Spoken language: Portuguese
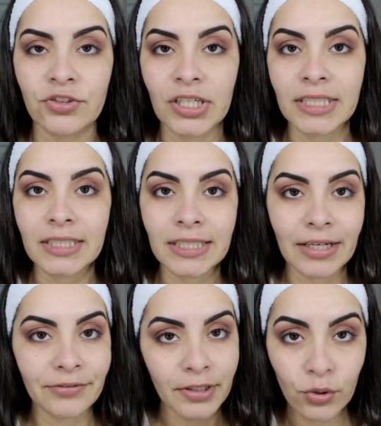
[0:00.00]
já
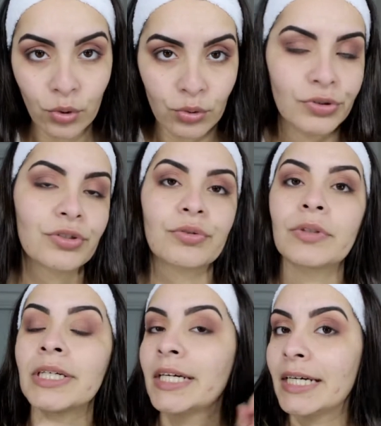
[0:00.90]
lavei o rosto,
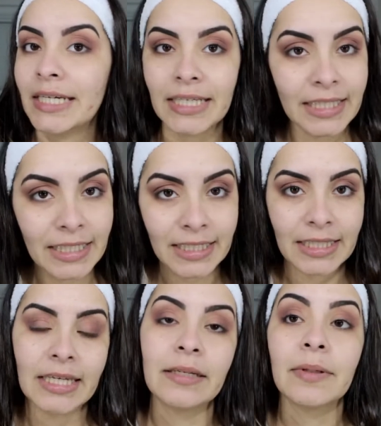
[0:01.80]

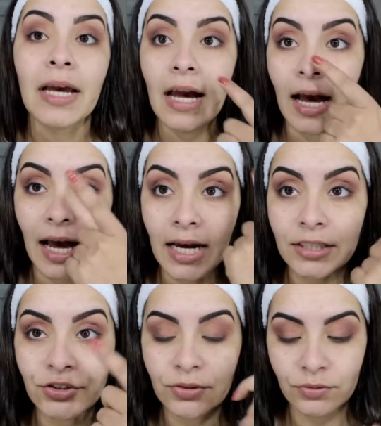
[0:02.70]
hidratei. A
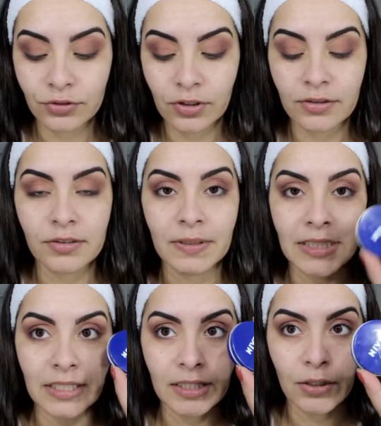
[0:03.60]
região dos olhos eu
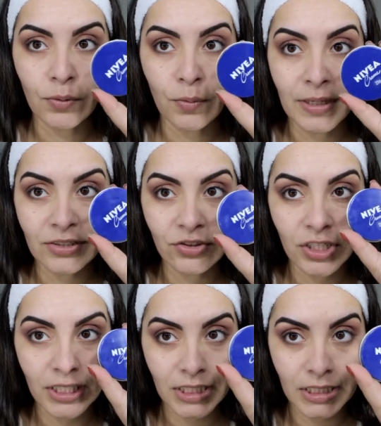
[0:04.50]
hidratei com este
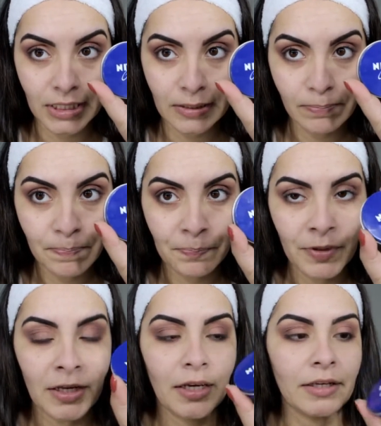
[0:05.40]
aqui,
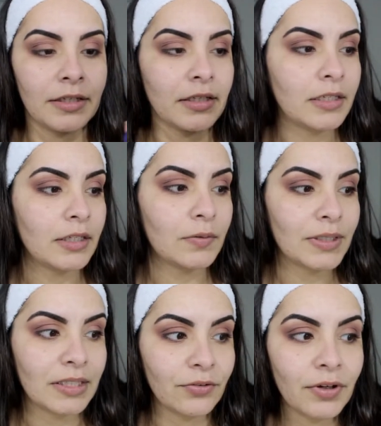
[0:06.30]
que eu
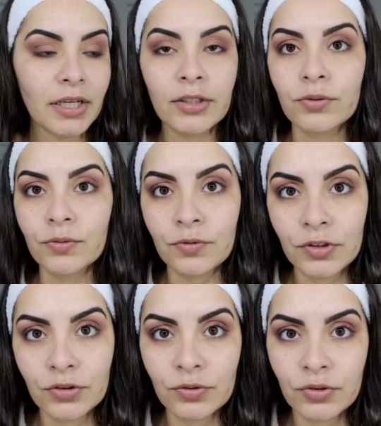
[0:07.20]
até falei num
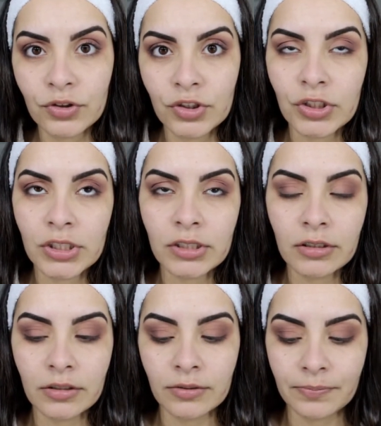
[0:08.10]
vídeo
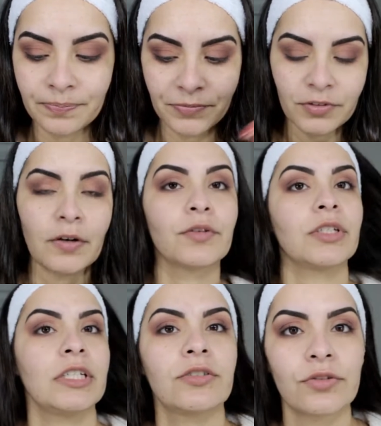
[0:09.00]
de
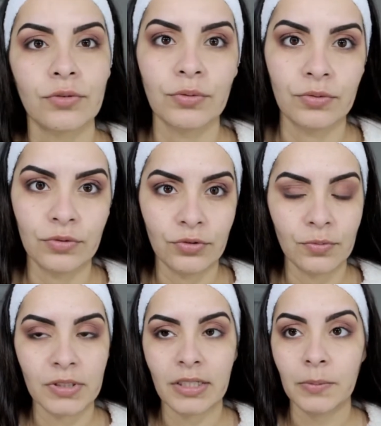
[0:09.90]
favoritos dos
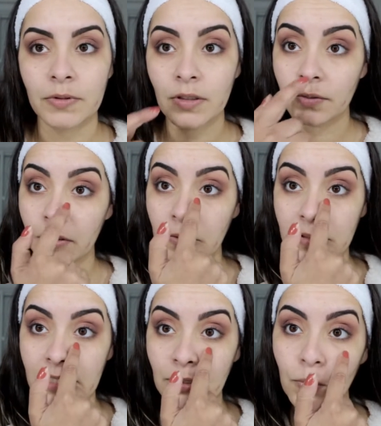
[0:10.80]
últimos tempos, que eu tenho
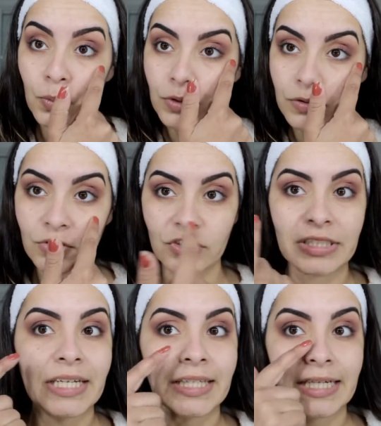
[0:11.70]
gostado muito de
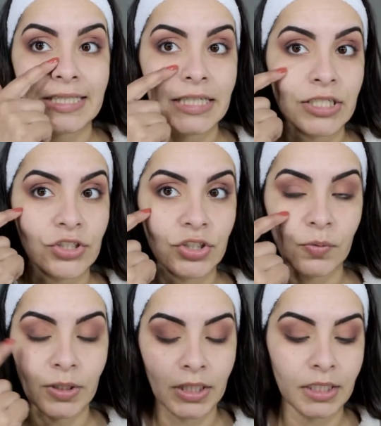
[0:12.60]
hidratar essa
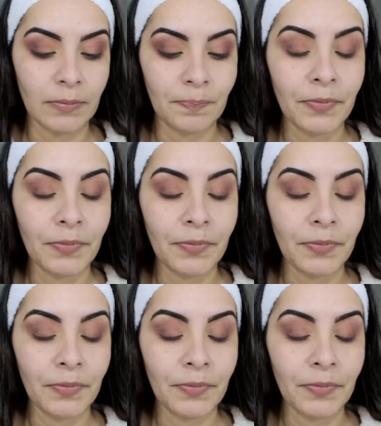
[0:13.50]
região aqui